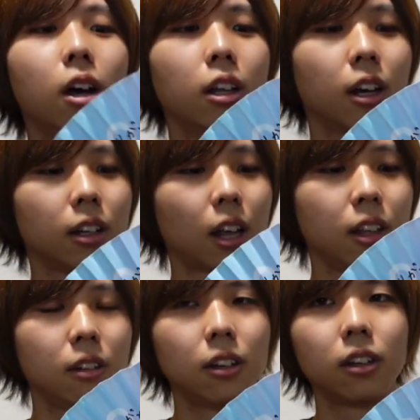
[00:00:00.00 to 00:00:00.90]
はなんか立
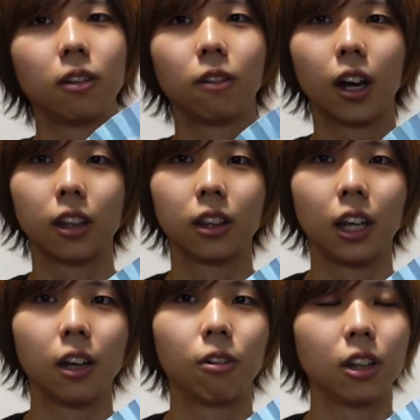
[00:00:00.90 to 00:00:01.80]
てるやつを買っ
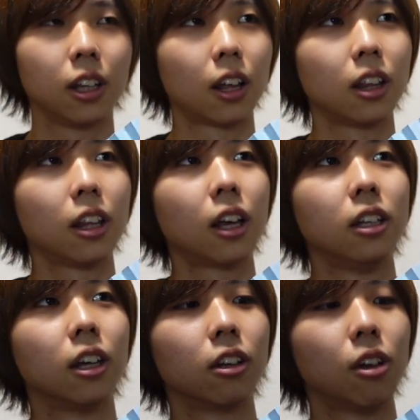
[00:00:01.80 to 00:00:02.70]
てこうやって立てた
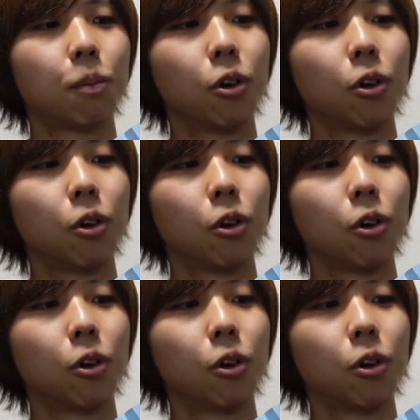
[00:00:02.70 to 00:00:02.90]
いねんけどやっ